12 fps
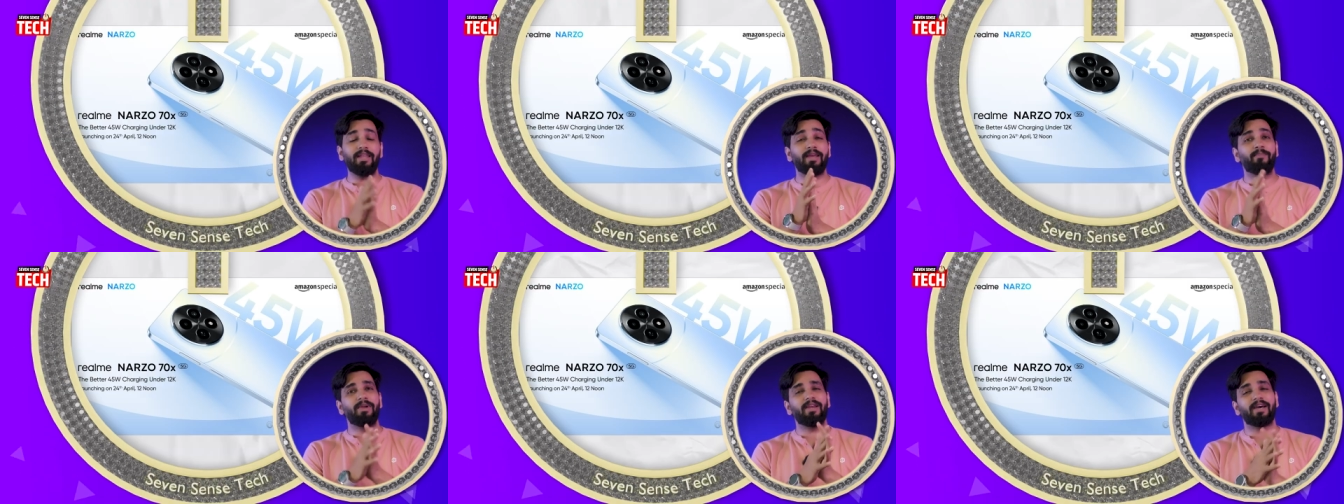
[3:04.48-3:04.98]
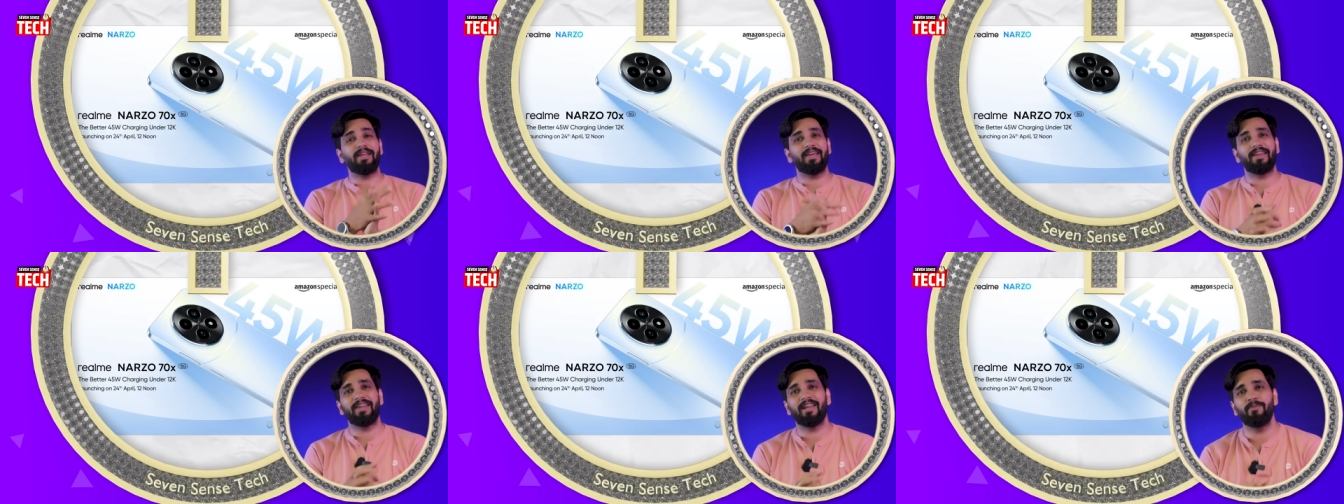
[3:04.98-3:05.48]
अगली अपडेट आ रही
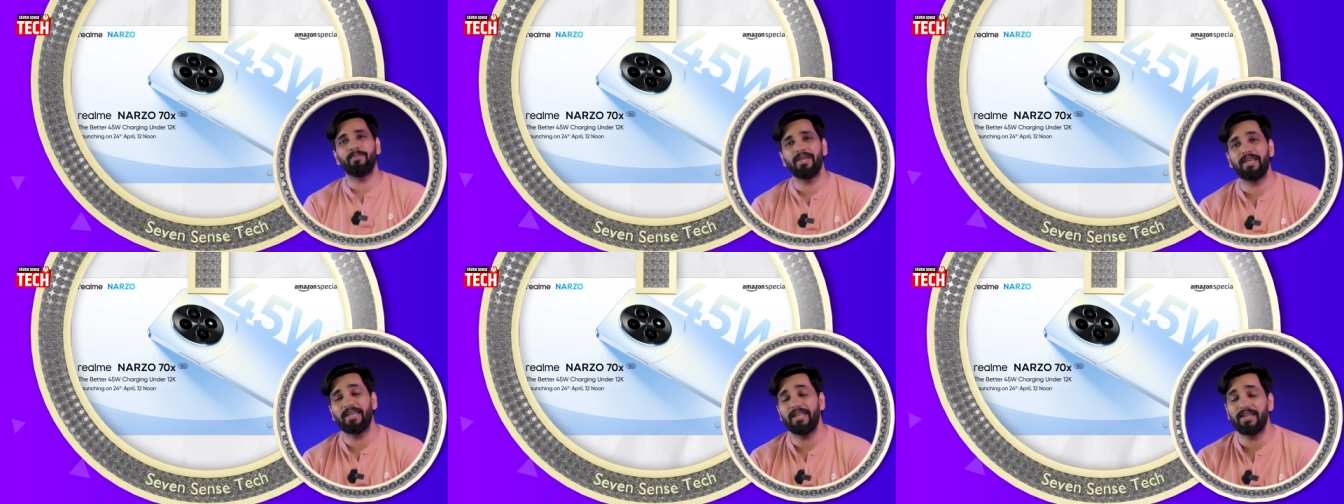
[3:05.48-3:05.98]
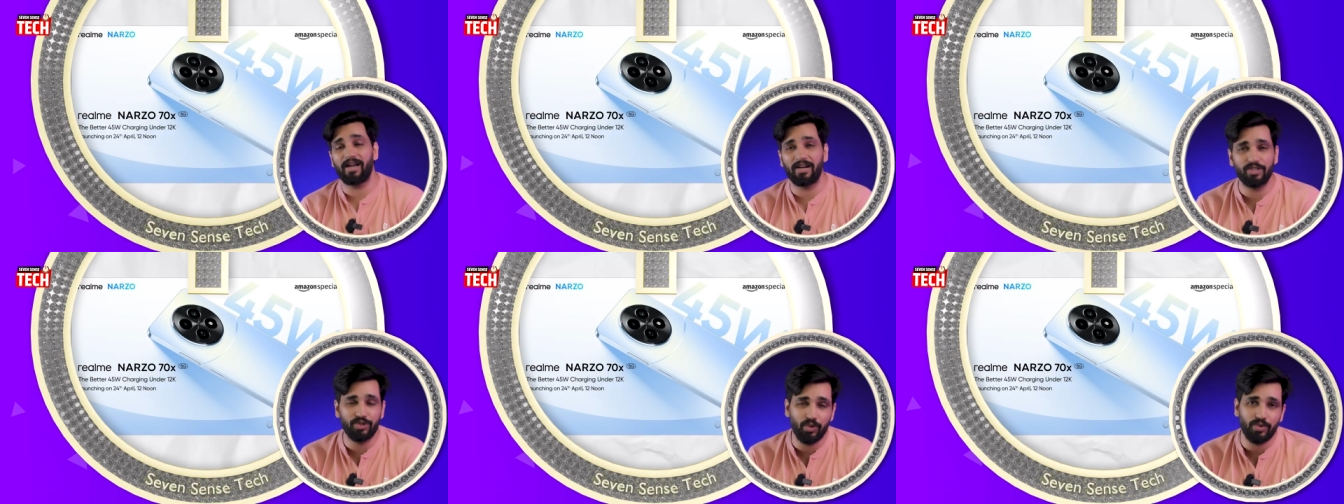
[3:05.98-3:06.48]
है रियलमी की
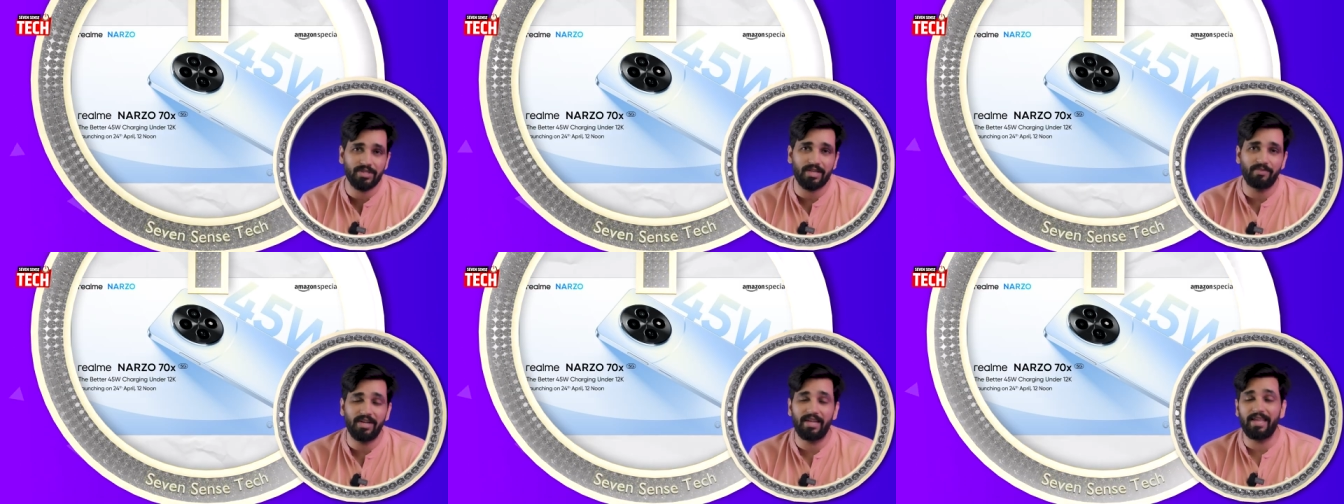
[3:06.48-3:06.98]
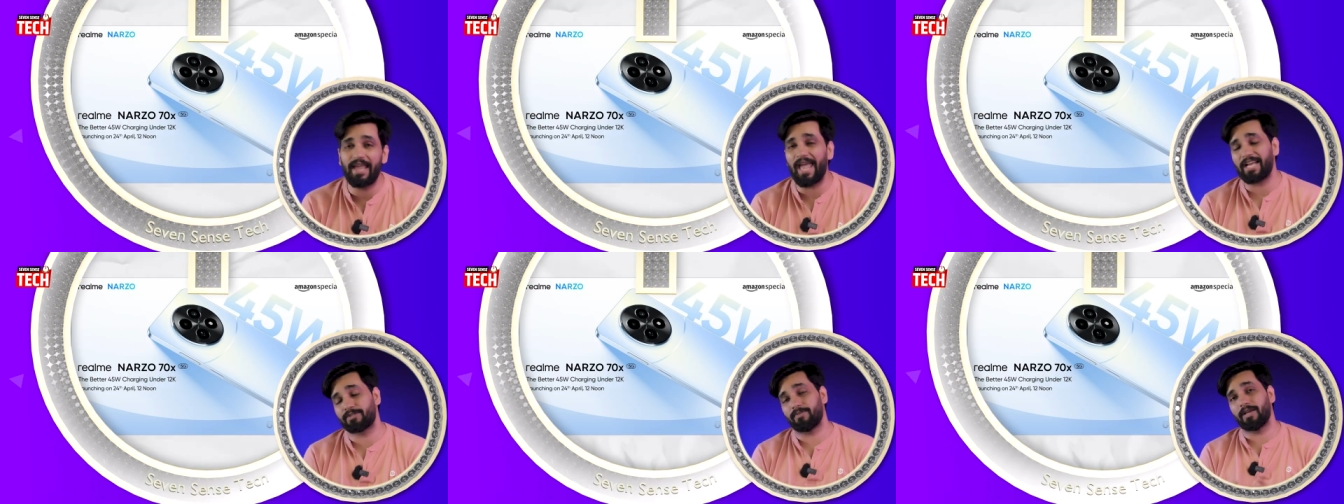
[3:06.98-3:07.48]
नार्जो
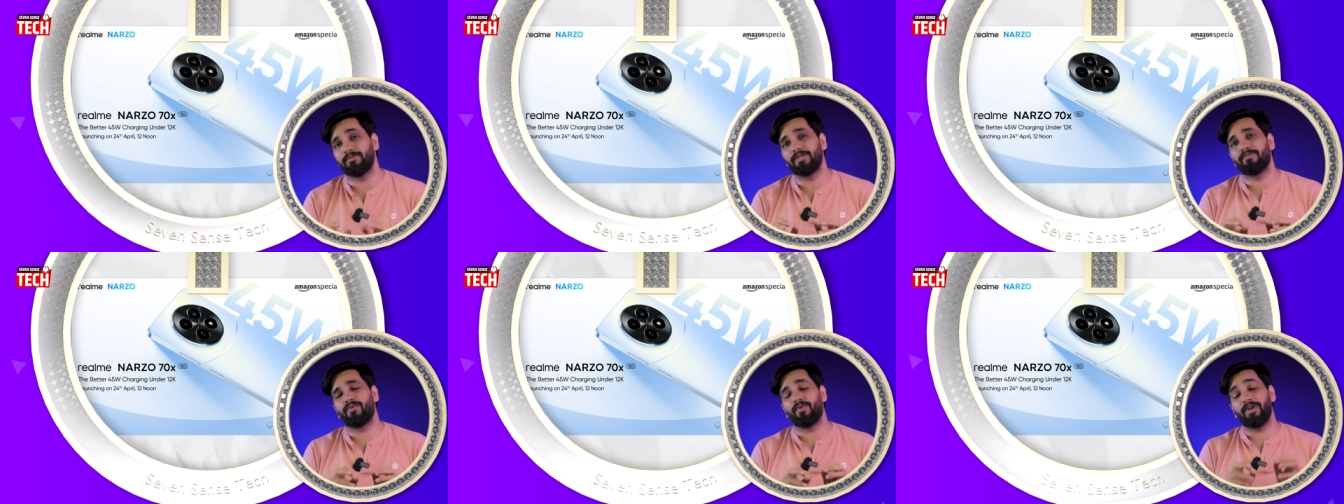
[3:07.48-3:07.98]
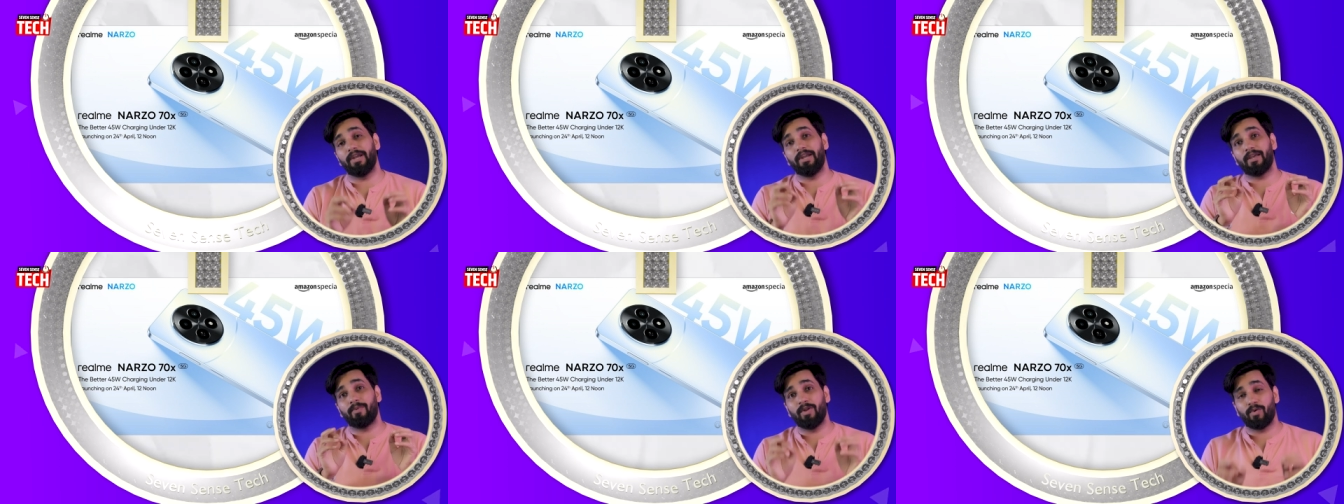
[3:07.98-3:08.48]
70X 5G फोन
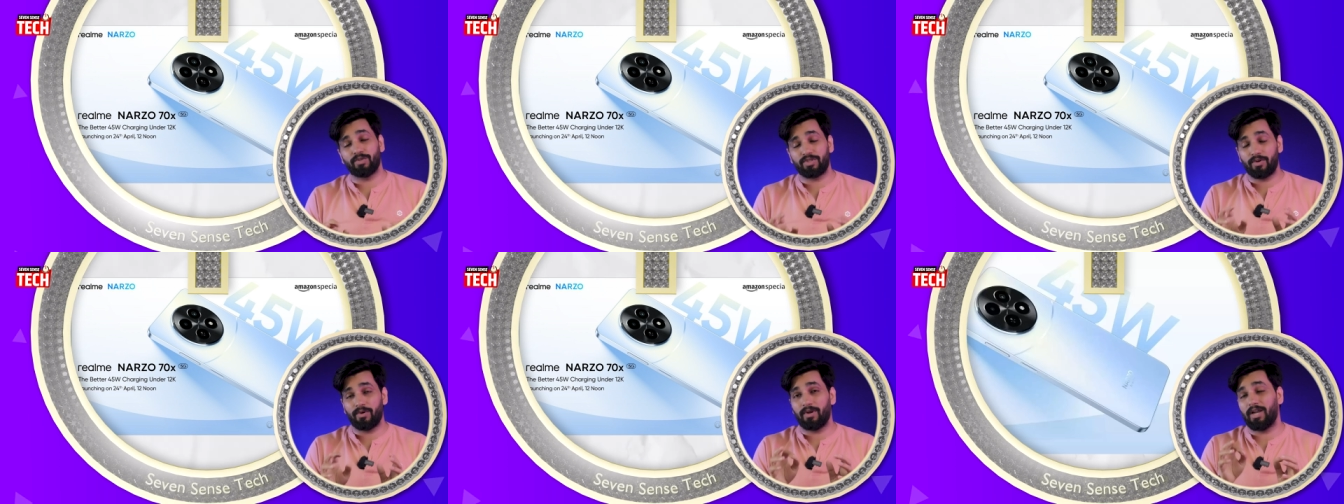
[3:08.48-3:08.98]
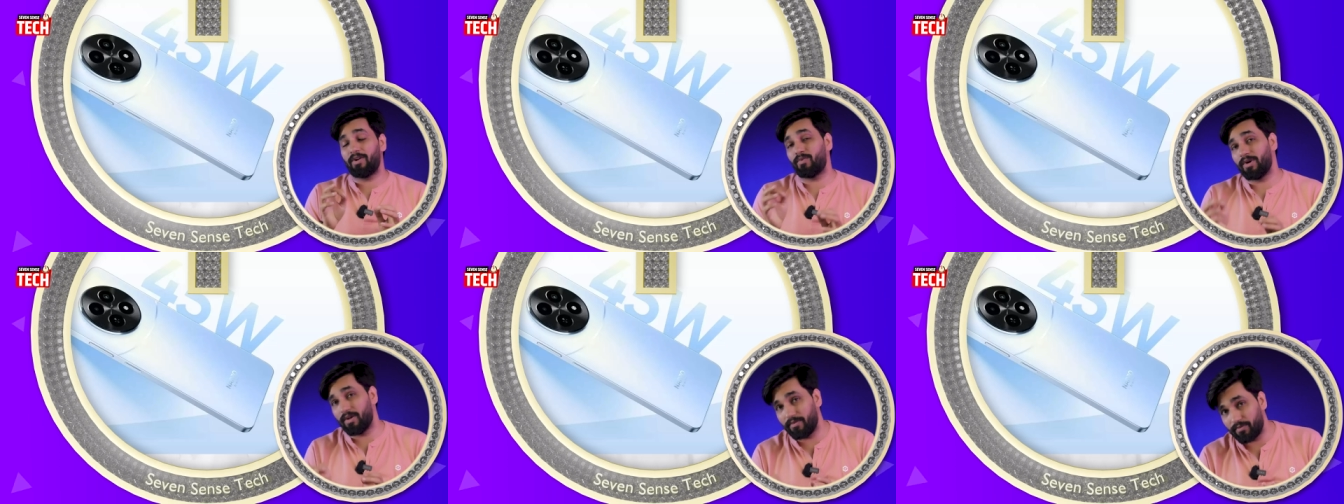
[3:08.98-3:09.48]
इंडिया में लॉन्च होने वाला
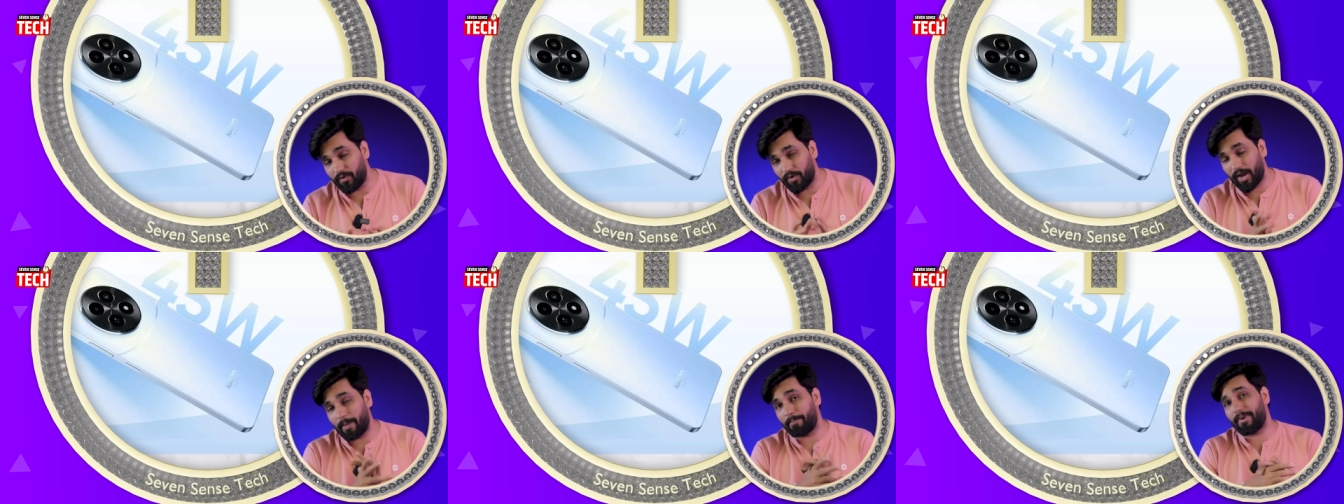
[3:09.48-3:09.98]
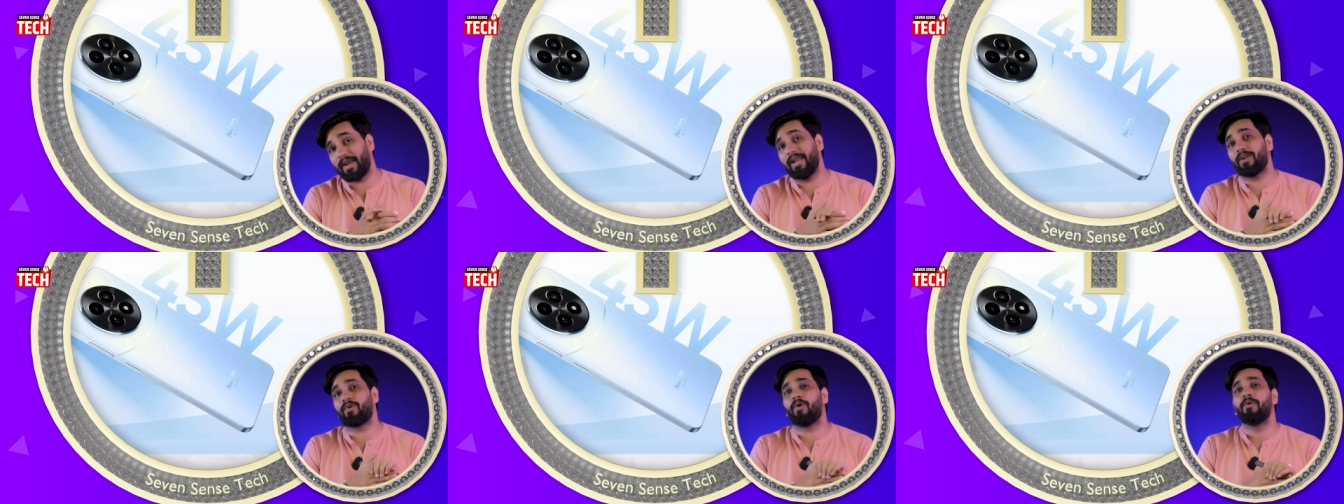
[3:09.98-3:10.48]
24
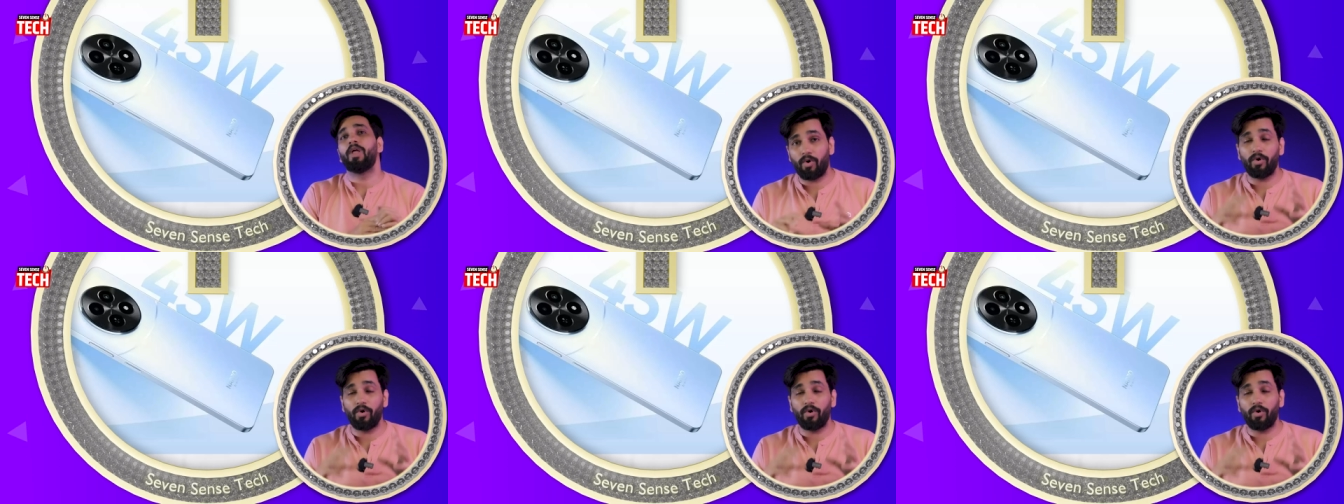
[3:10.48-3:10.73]
अप्रैल को